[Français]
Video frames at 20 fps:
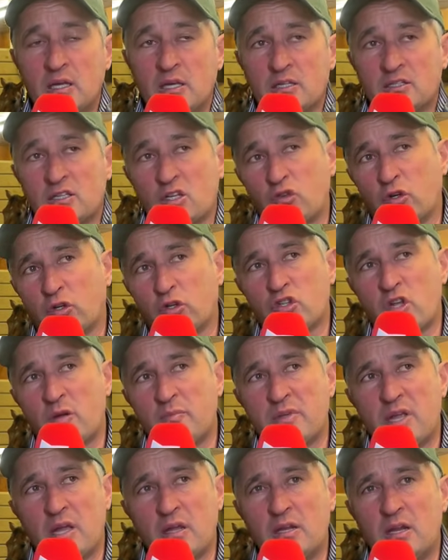C'est un cheval que j'aime
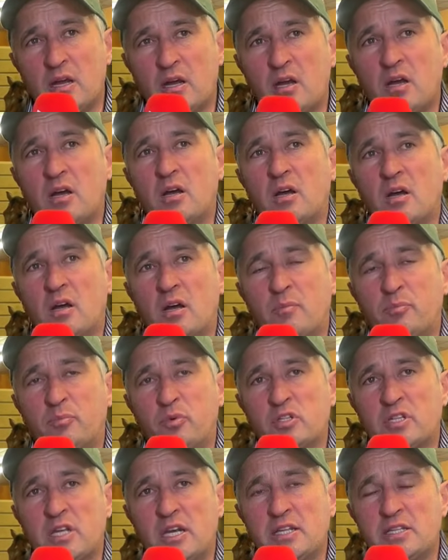bien, il a un
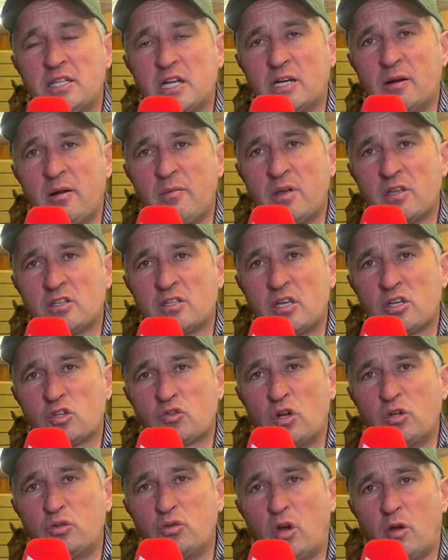peu de qualité quand même, un
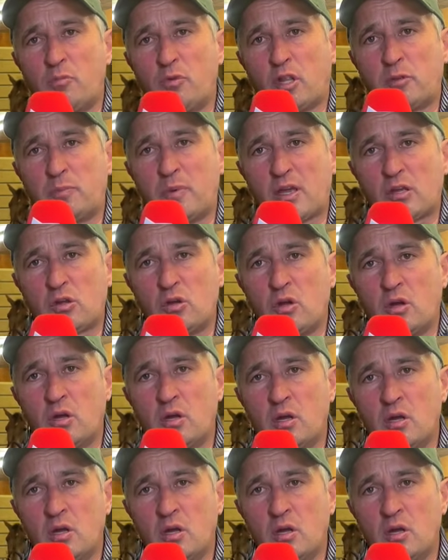cheval dur, par Parker,